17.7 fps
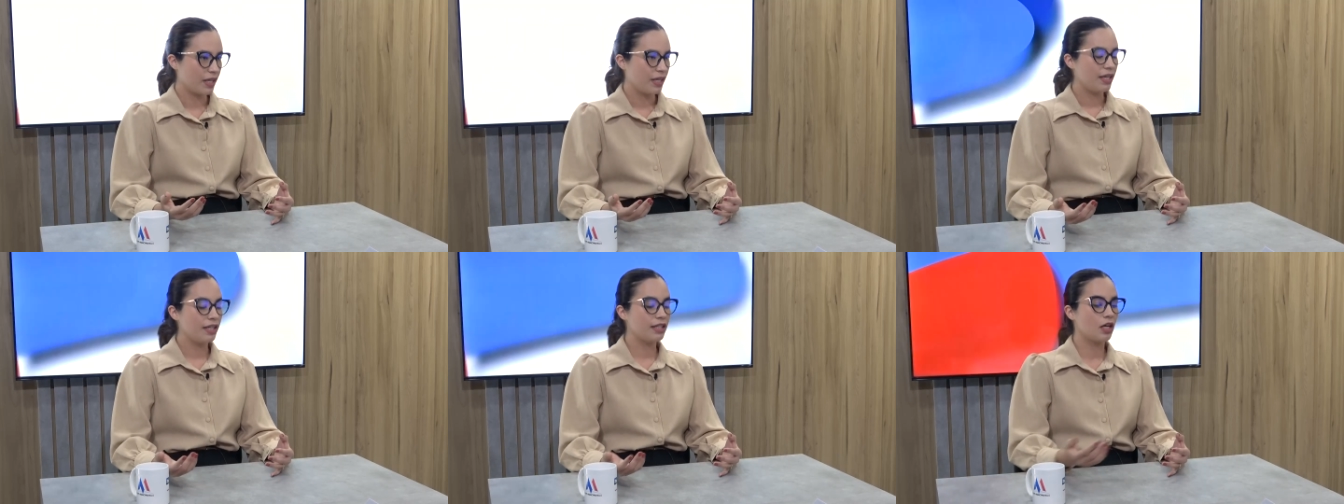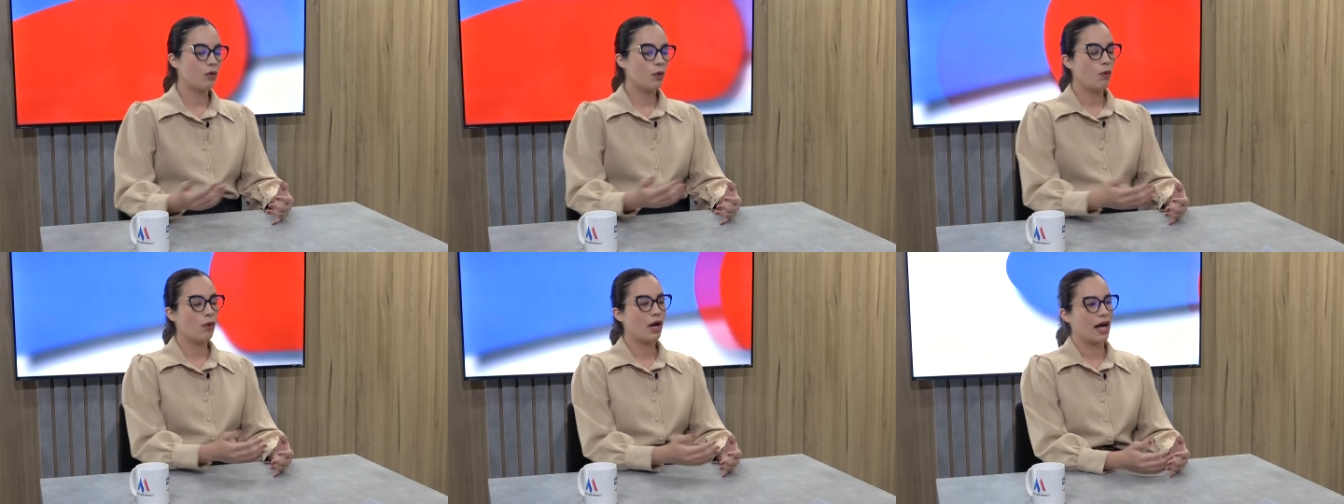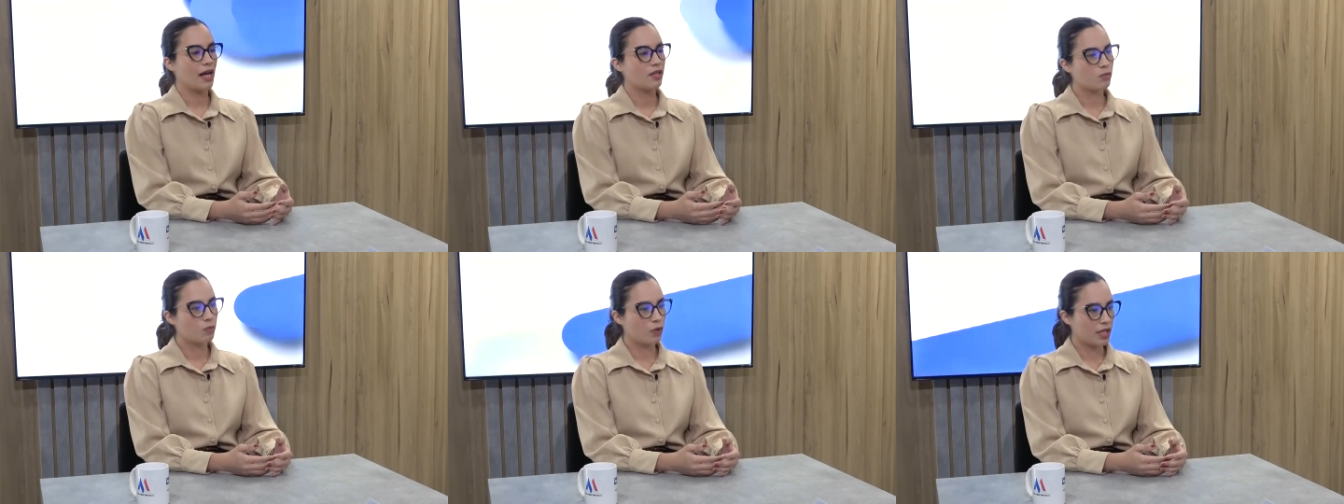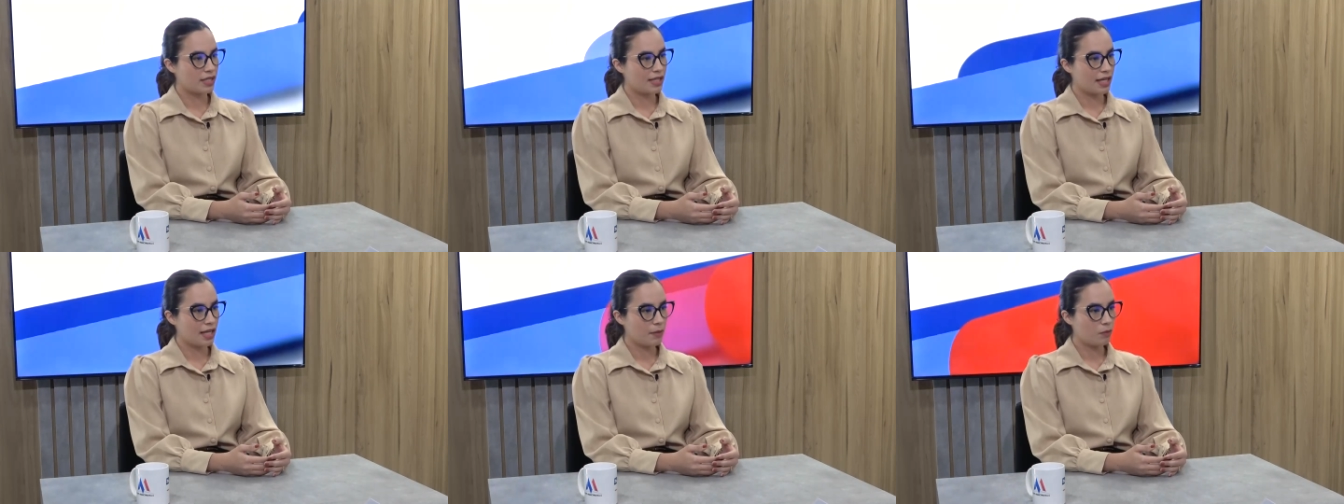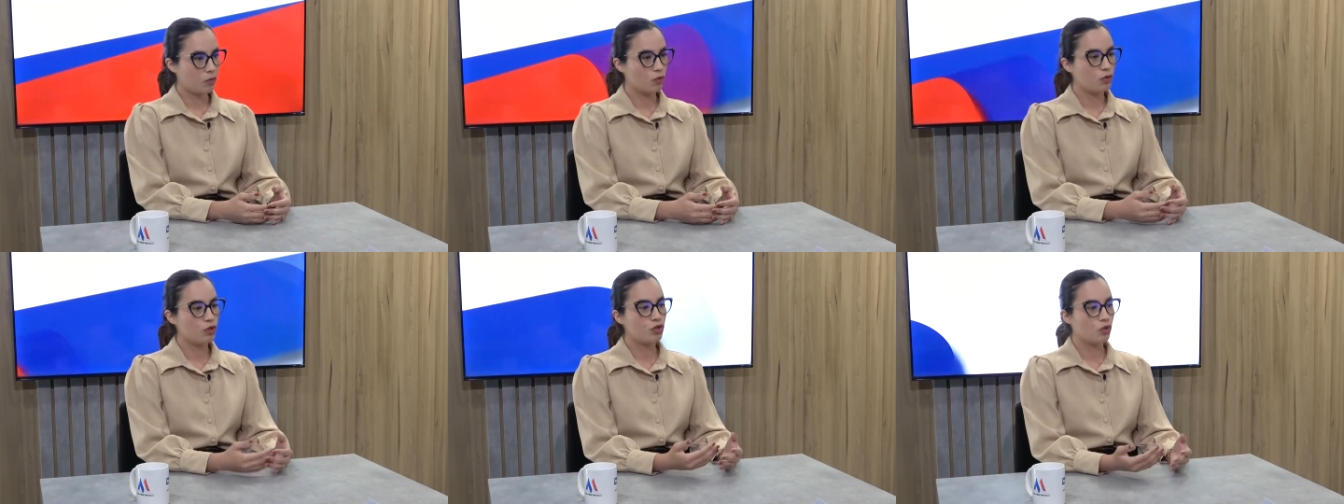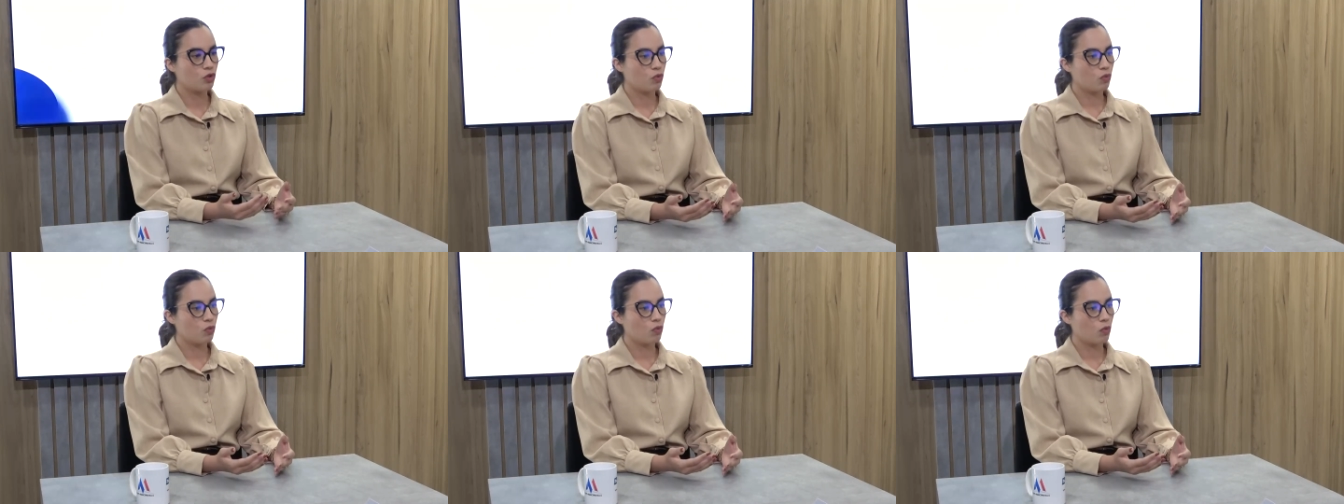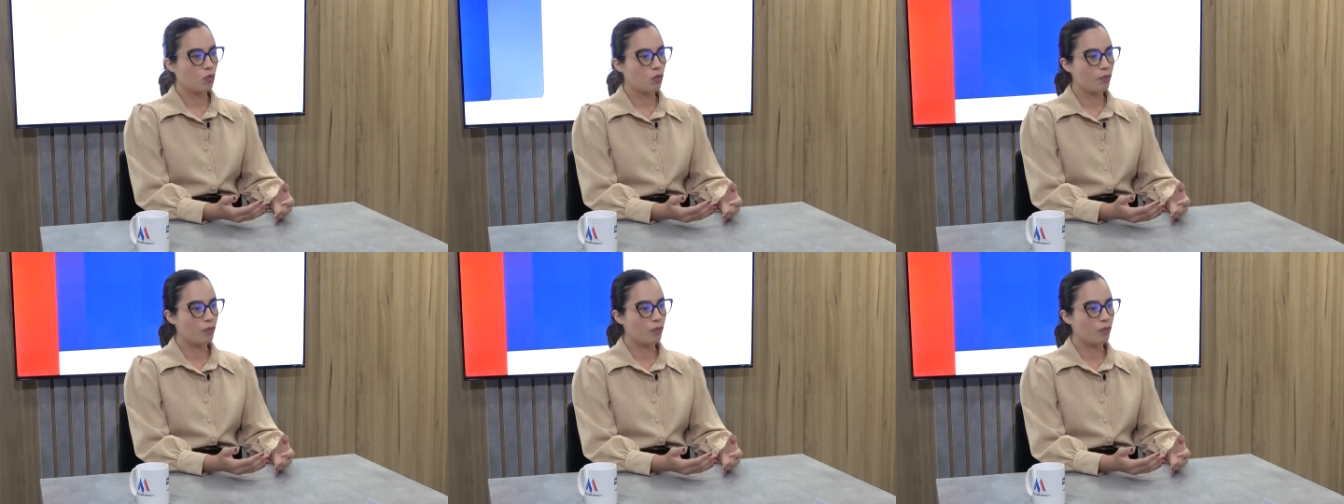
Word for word: Uhum. Então é o caso, por exemplo, de um,